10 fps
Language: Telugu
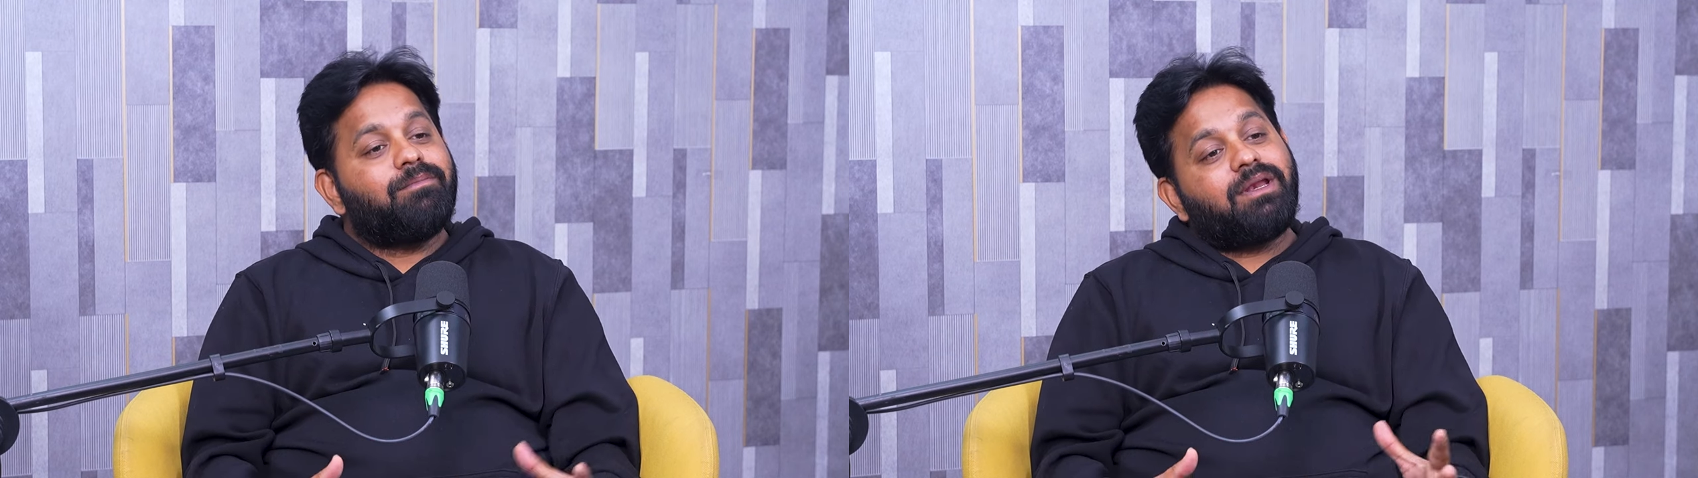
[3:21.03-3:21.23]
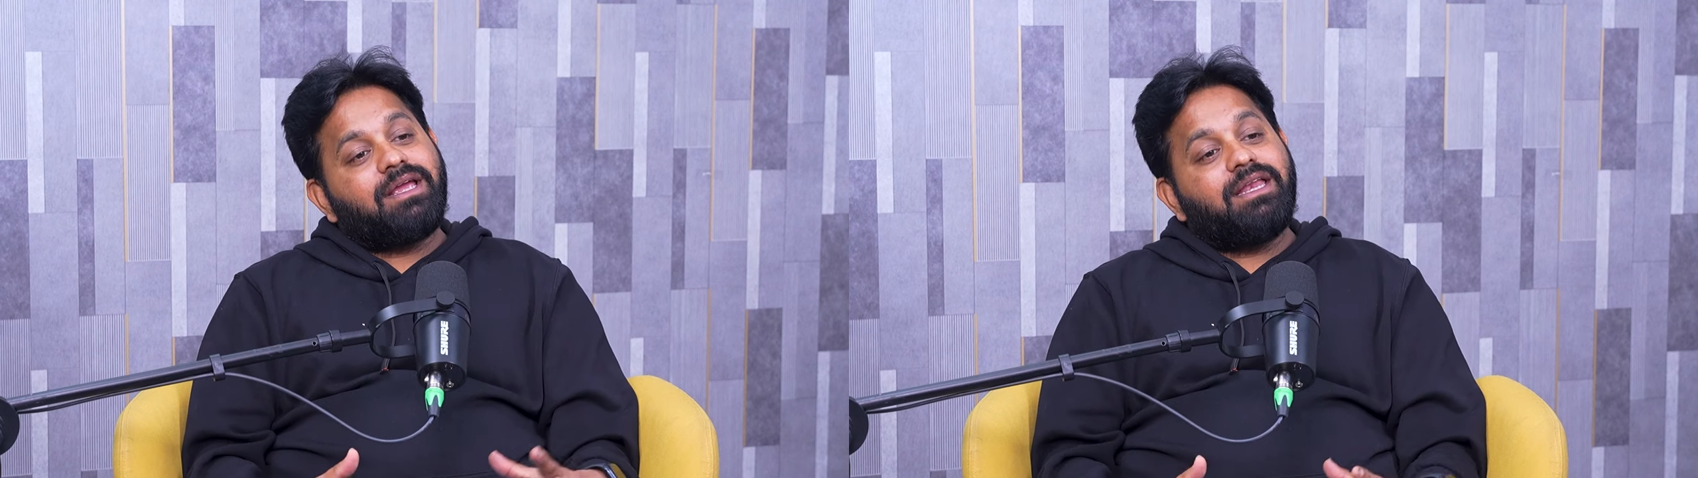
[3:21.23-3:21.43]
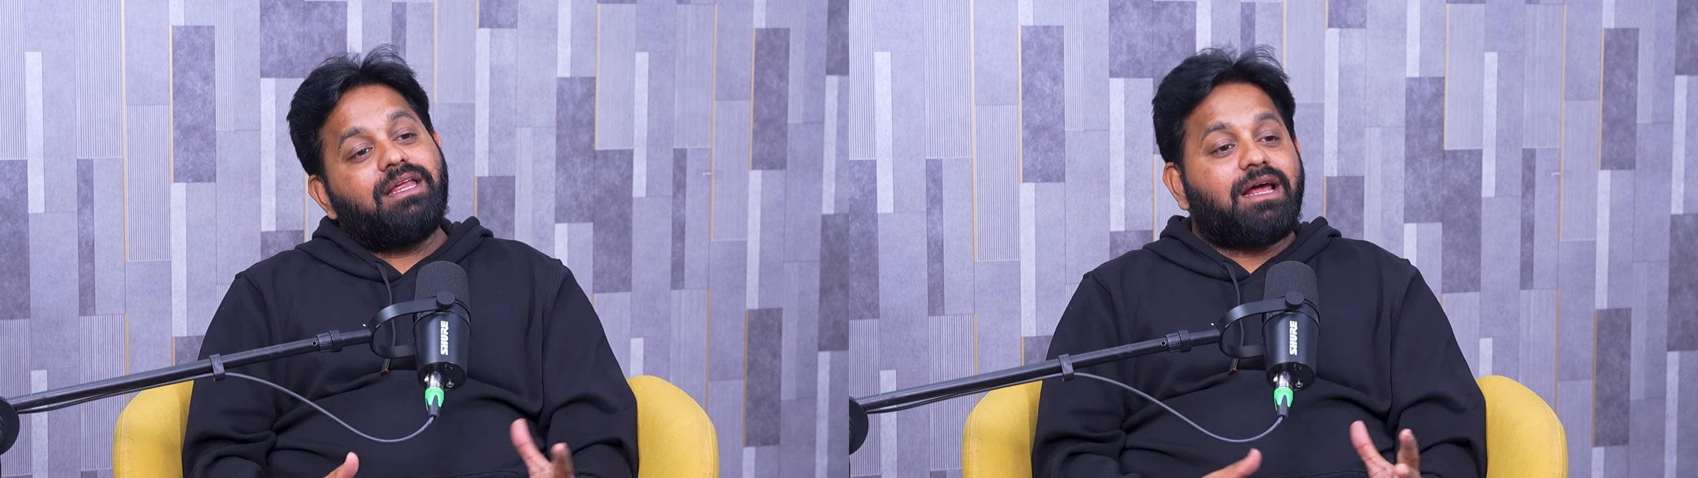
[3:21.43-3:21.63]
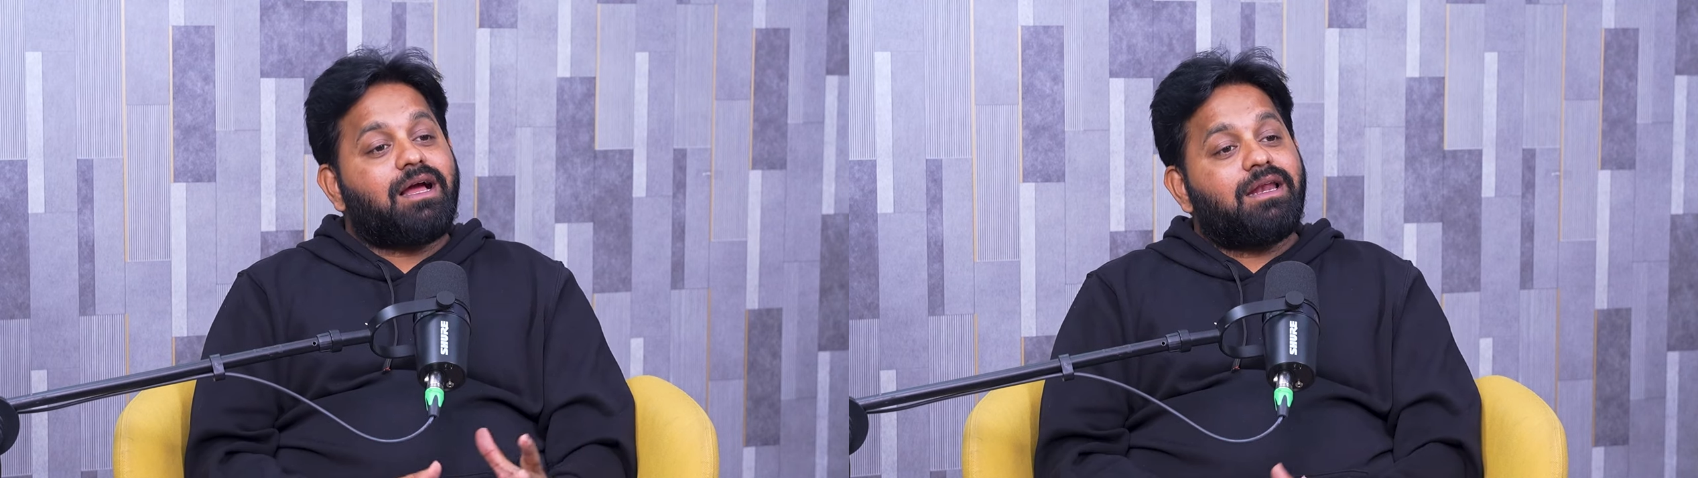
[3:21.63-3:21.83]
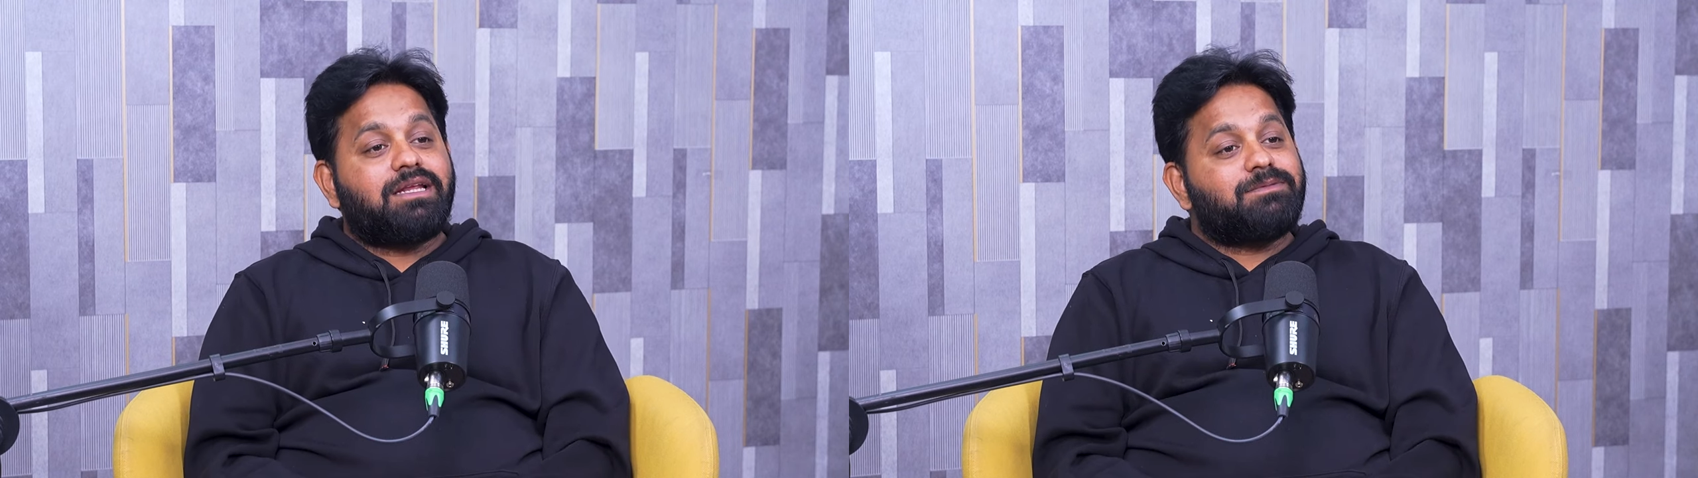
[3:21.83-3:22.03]
మనకి ఎన్ని
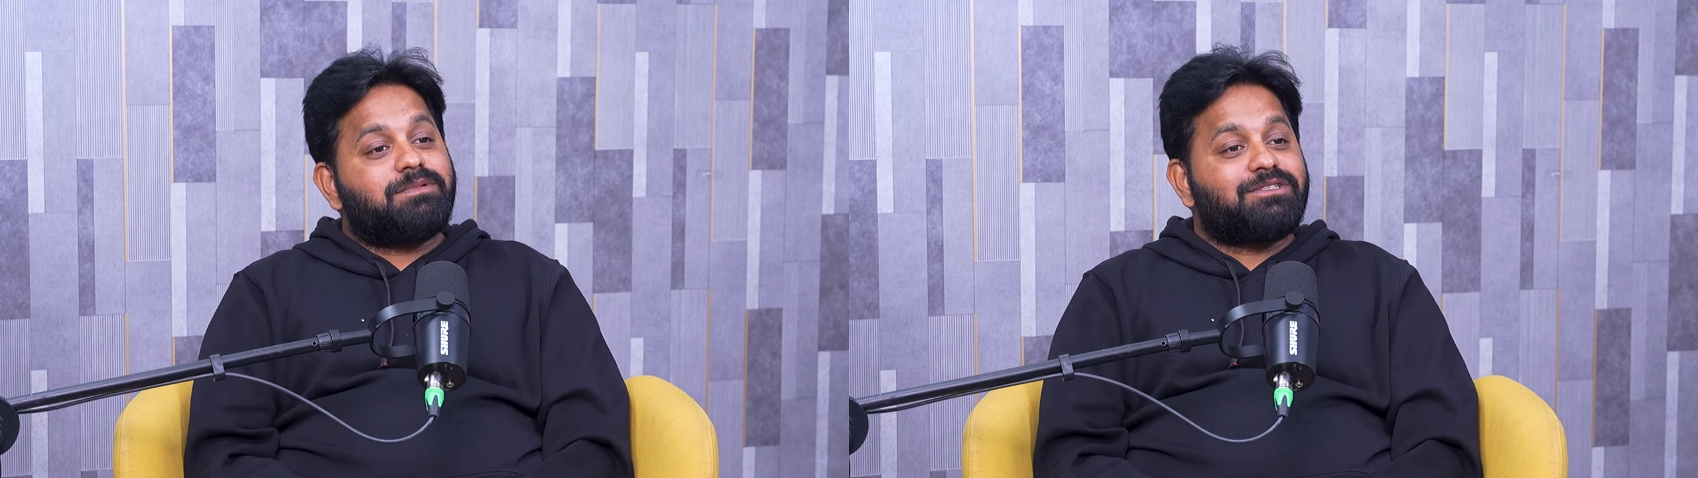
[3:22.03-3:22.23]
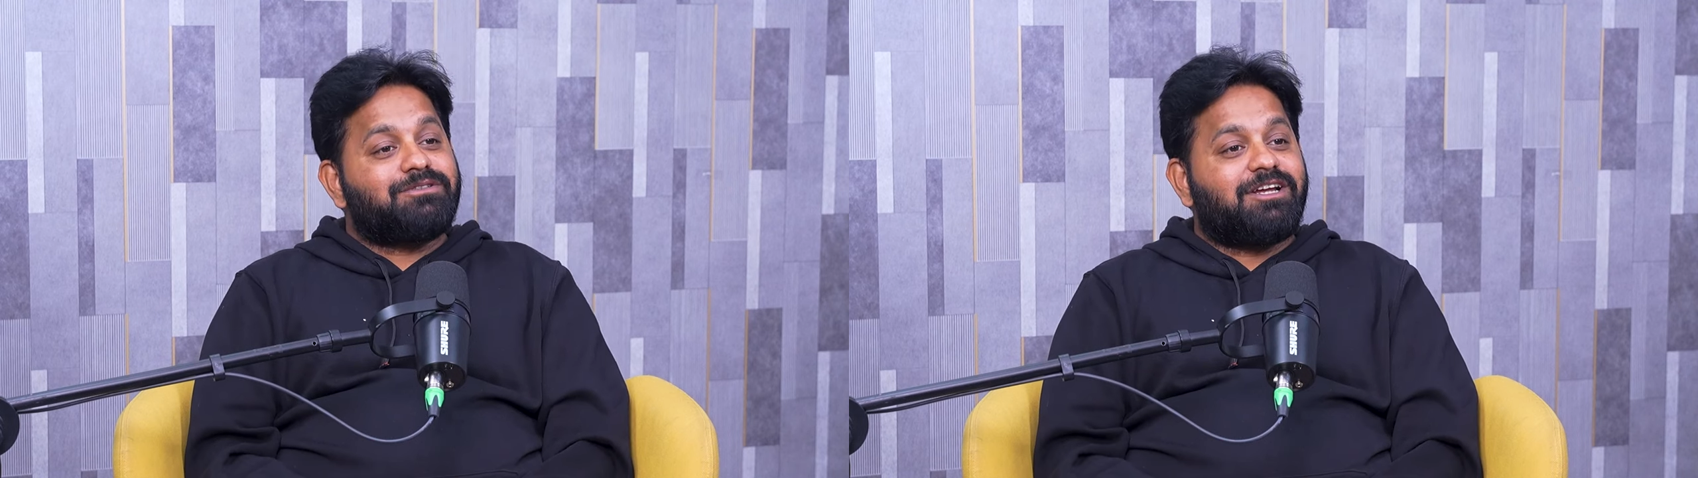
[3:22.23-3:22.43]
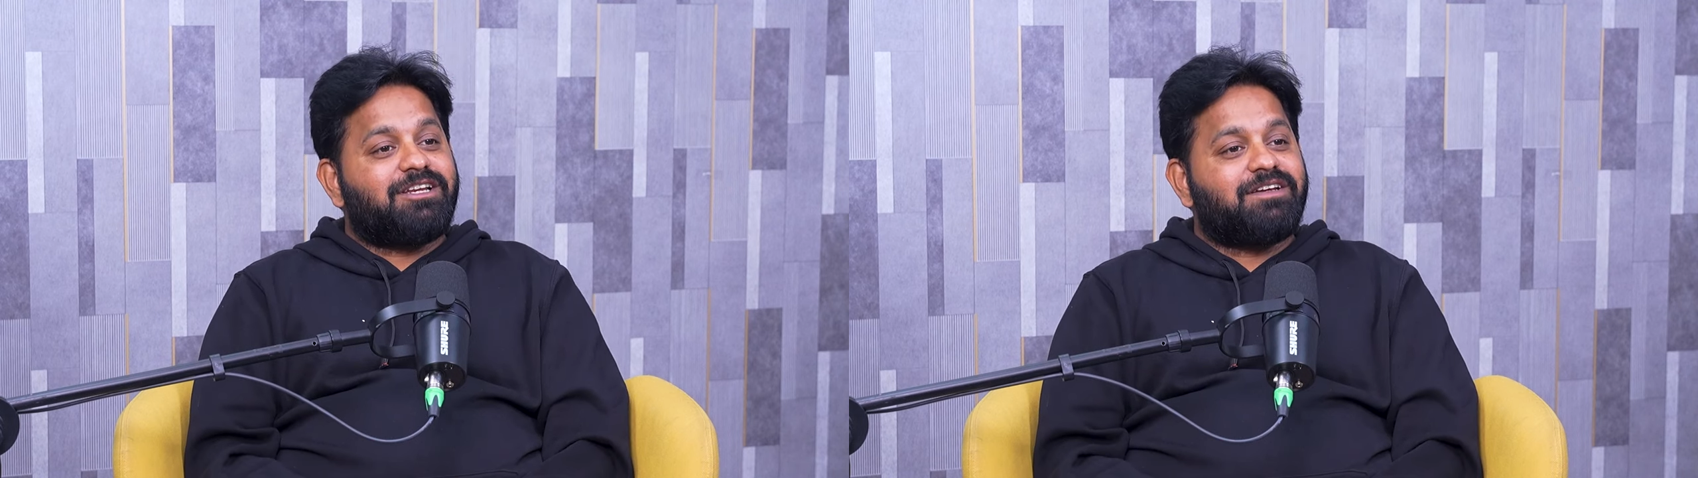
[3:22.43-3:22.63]
రకాల రెసిపీస్ ఉండాలి